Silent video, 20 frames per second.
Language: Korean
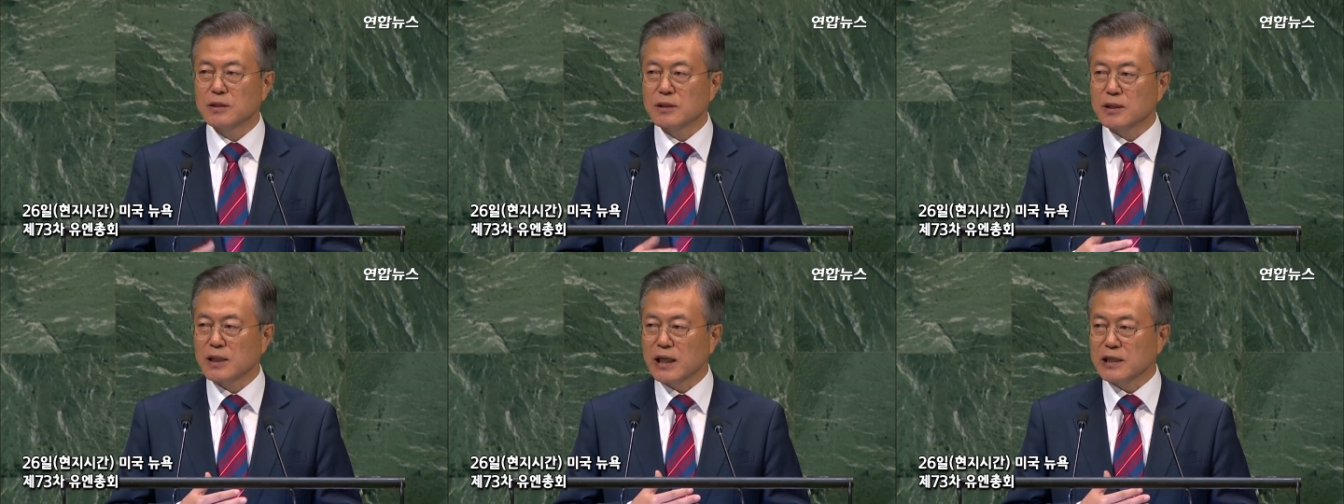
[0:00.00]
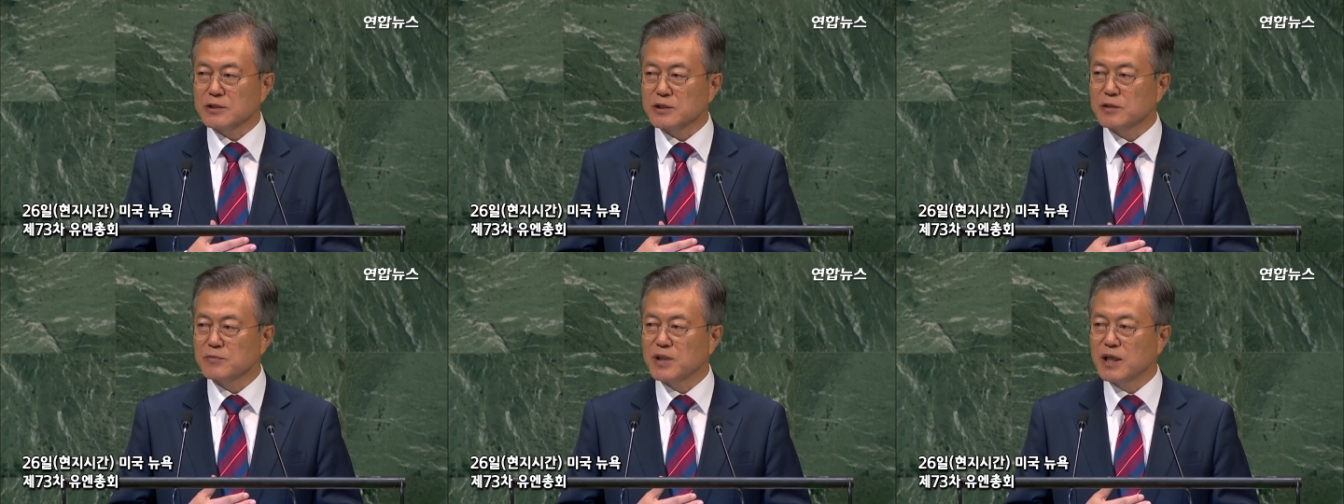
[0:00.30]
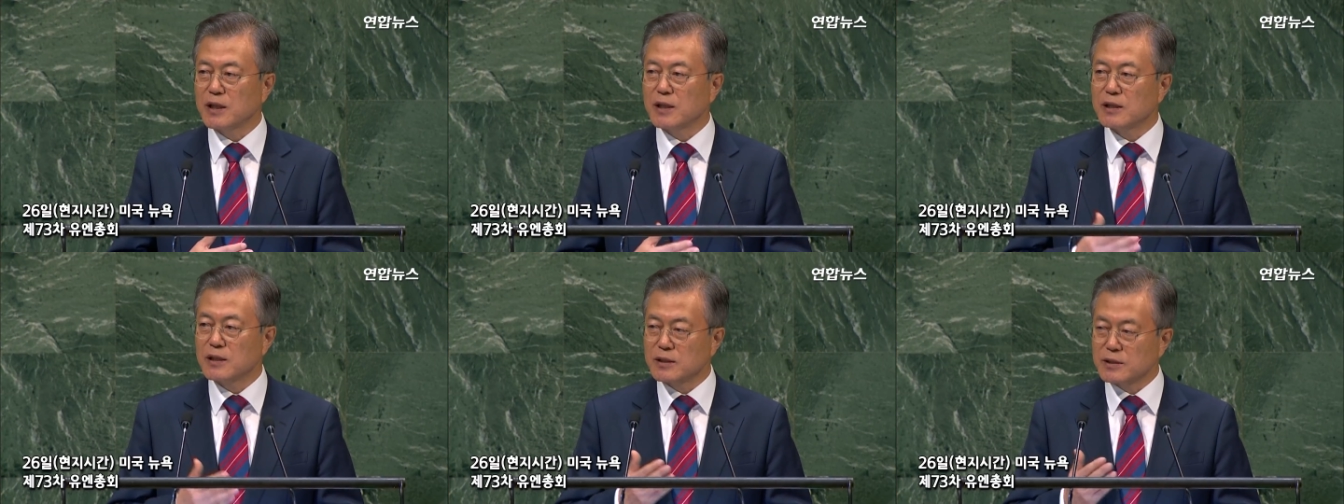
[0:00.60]

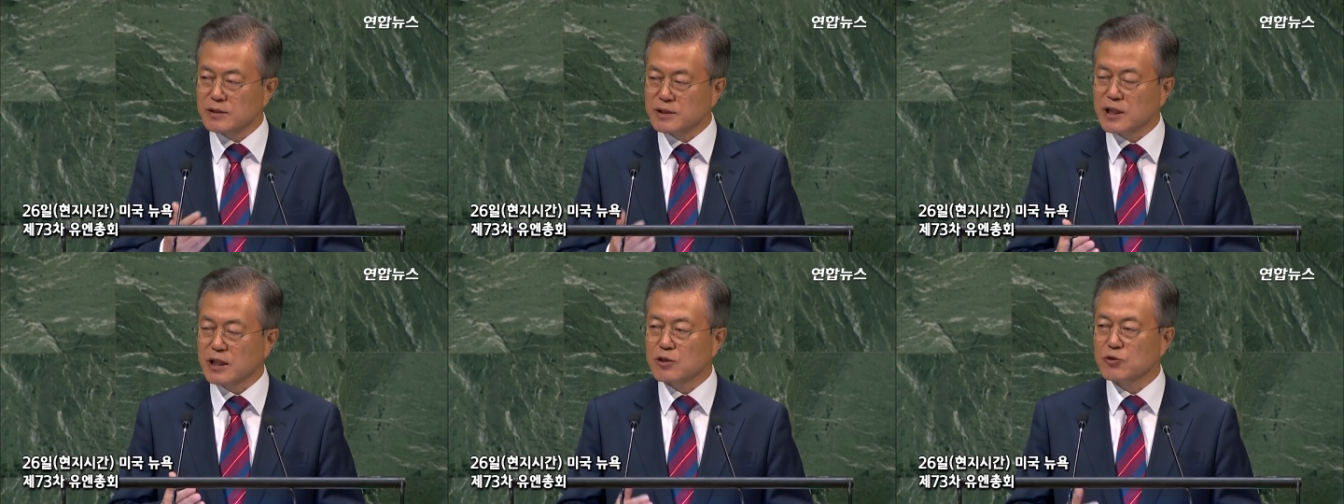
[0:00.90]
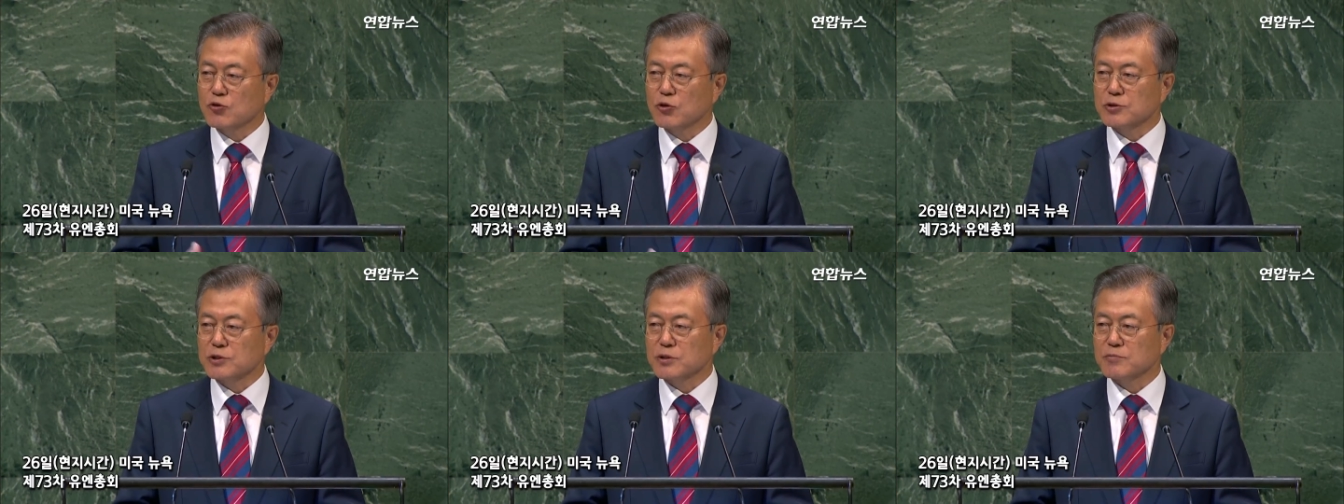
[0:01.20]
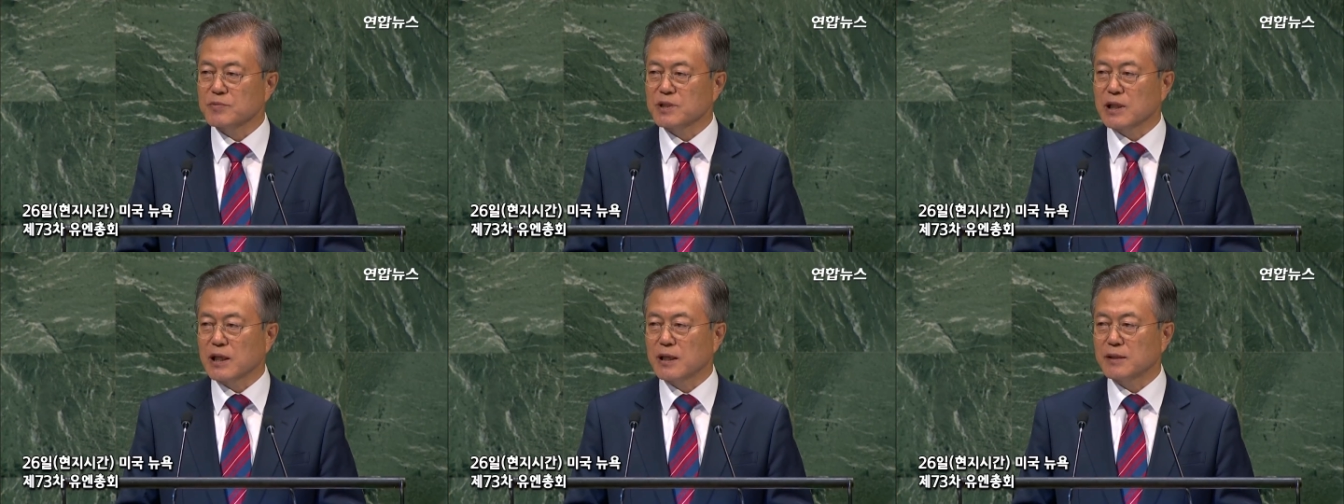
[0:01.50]
가슴에 새기고
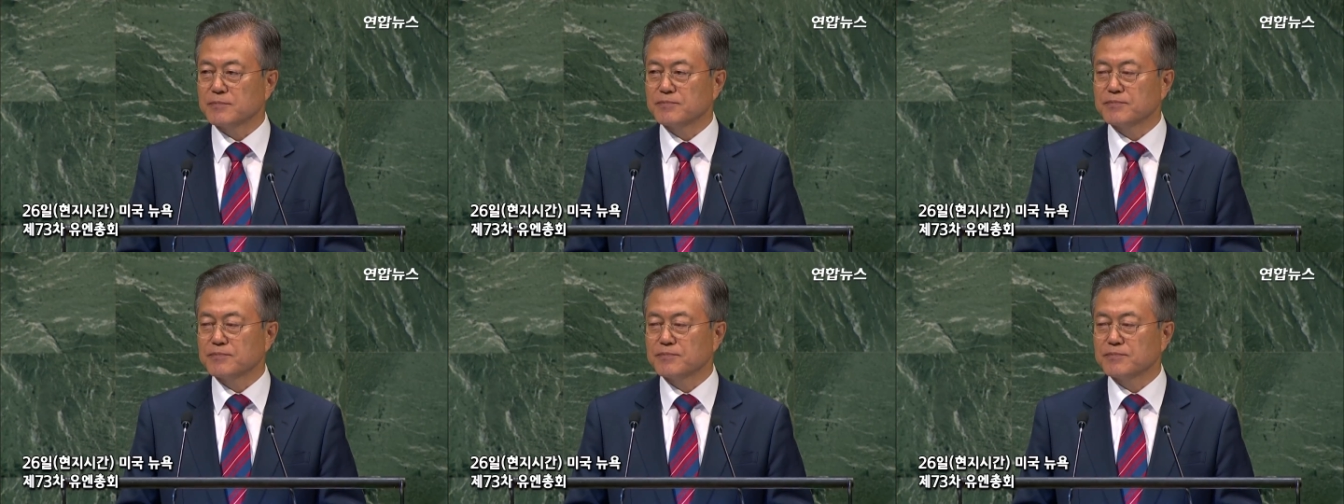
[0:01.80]
있습니다.